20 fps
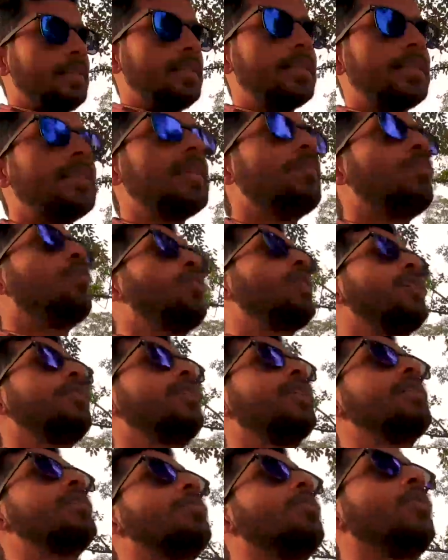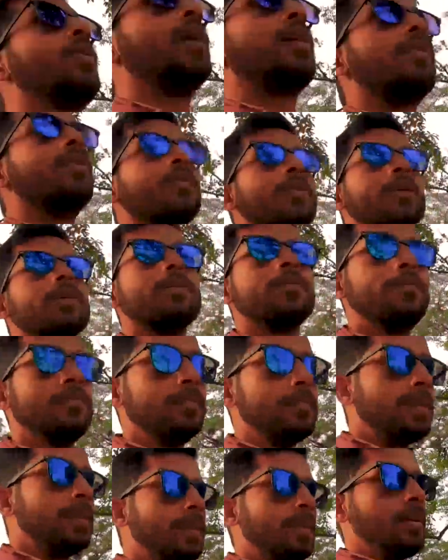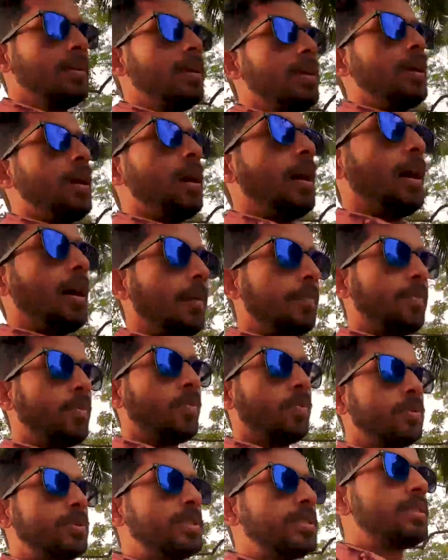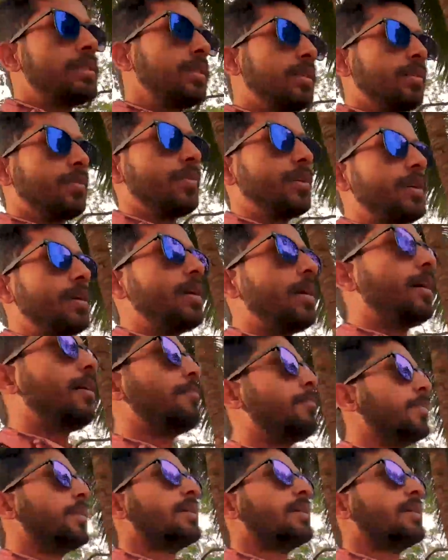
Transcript: जितने मोटिवेट हो रहे हो आप कोशिश करो कि आप